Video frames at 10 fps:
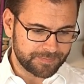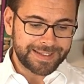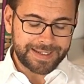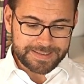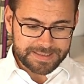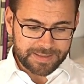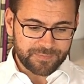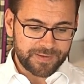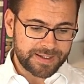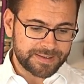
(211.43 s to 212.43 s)
Der erste
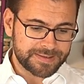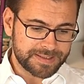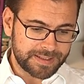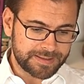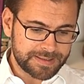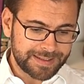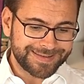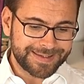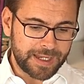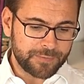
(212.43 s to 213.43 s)
Empfänger des Ringes
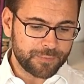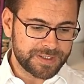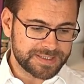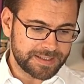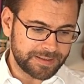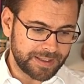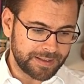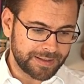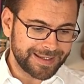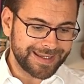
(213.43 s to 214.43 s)
traf unter seinen
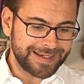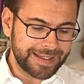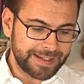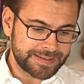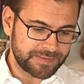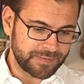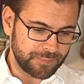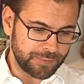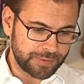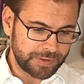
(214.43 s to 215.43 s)
Kindern eine ähnliche
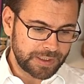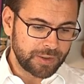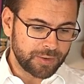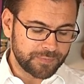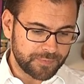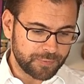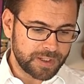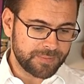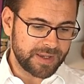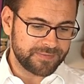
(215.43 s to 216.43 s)
Verfügung und verfuhr
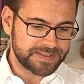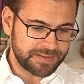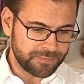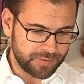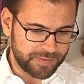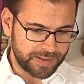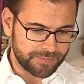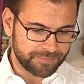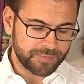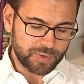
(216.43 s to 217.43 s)
dabei wie sein Vorfahrer.